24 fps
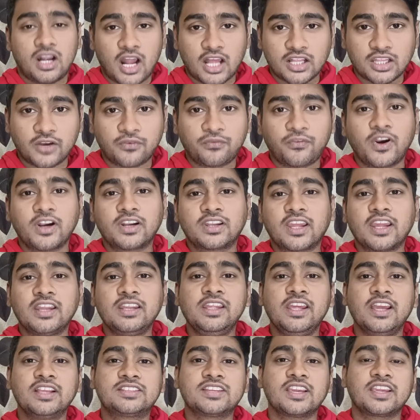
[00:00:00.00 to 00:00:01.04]
রাদারফার্ডকে
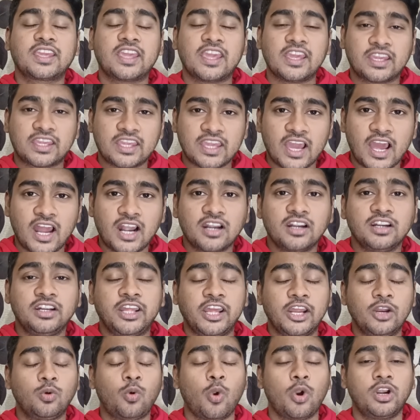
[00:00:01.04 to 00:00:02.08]
নিয়েছে আর
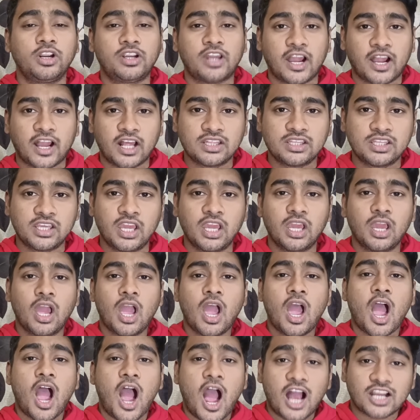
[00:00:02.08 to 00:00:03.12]
দেড় কোটি টাকা দিয়ে
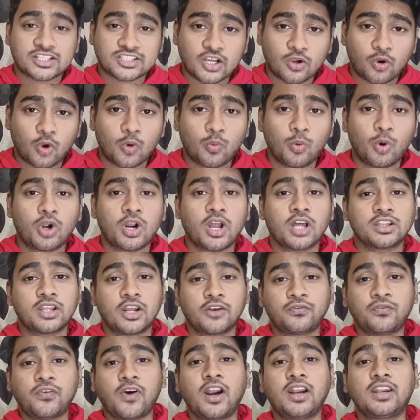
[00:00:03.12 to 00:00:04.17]
আশা করব
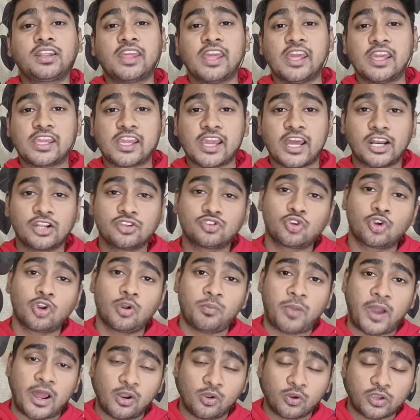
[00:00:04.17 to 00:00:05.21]
রাদারফার্ড আরের
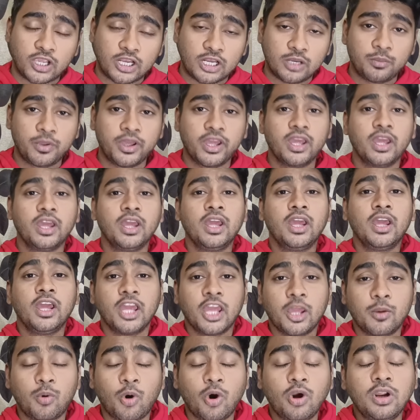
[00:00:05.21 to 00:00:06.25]
জন্য ভালো খেলবে
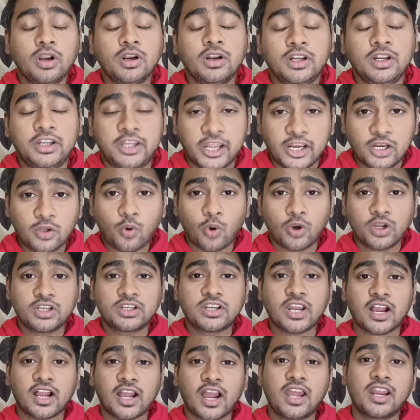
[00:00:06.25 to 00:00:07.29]
এবং দেড়
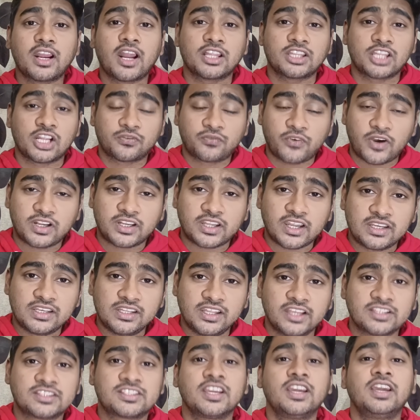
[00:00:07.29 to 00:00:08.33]
কোটি টাকায় রাদারফার্ডকে
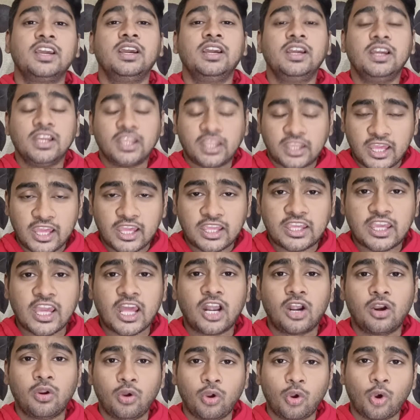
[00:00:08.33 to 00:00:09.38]
নিয়েছে
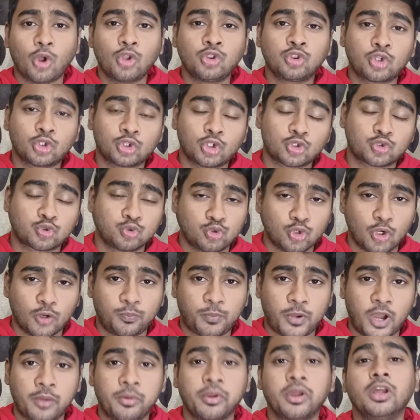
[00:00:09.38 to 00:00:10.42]
কেকেআরের হয়ে অন্তত
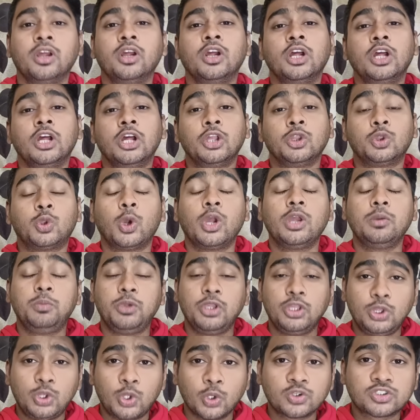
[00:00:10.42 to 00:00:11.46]
সুযোগ পাবে তো এই
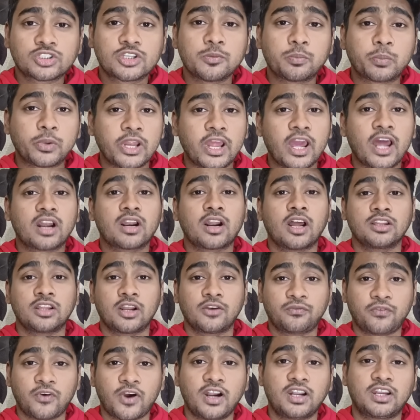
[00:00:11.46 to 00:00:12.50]
বিধ্বংসী প্লেয়ার
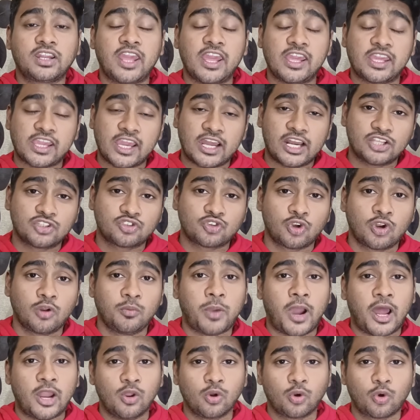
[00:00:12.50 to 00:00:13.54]
রাদারফার্ড কেকেআরের জন্য
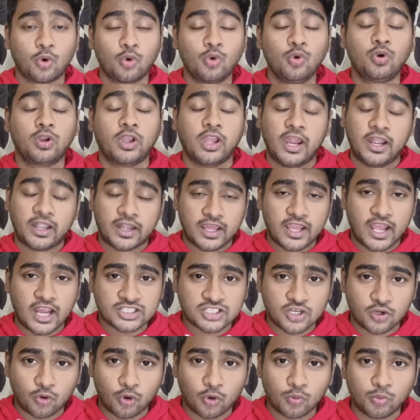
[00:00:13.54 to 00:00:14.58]
ভালো করুক এটাই
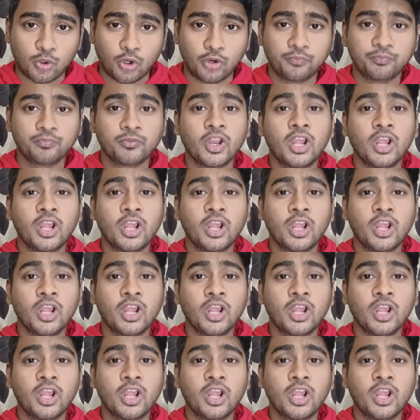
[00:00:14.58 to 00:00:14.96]
আশা করব